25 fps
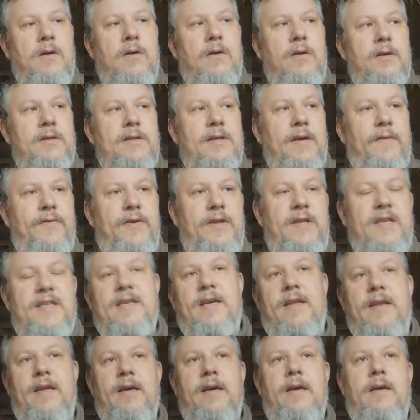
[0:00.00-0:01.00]
Euh, ça fait
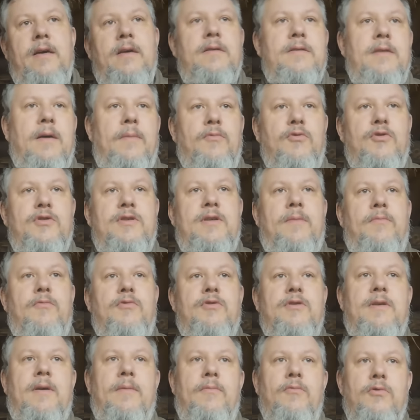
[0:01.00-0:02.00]
des années, ça monte, ça
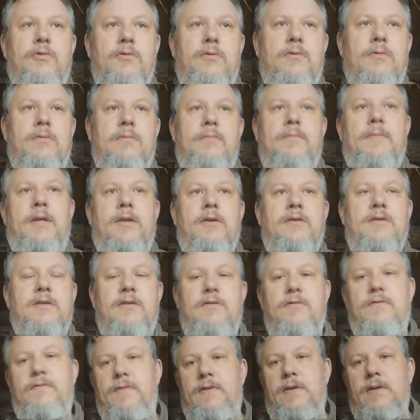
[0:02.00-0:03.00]
monte, ça monte, maintenant
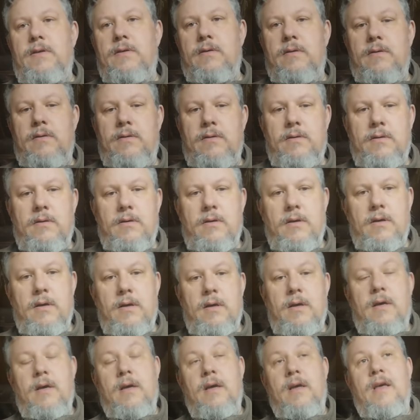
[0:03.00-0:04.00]
ça suffit.
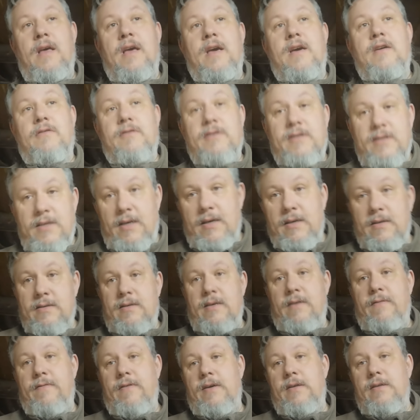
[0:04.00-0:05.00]
Et quand ça,
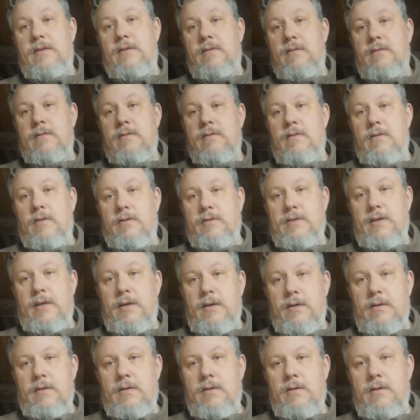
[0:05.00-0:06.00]
ça va être
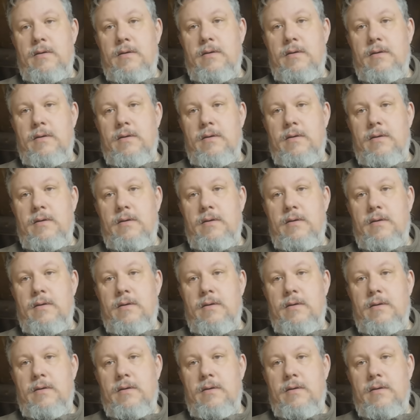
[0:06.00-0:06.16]
lancé,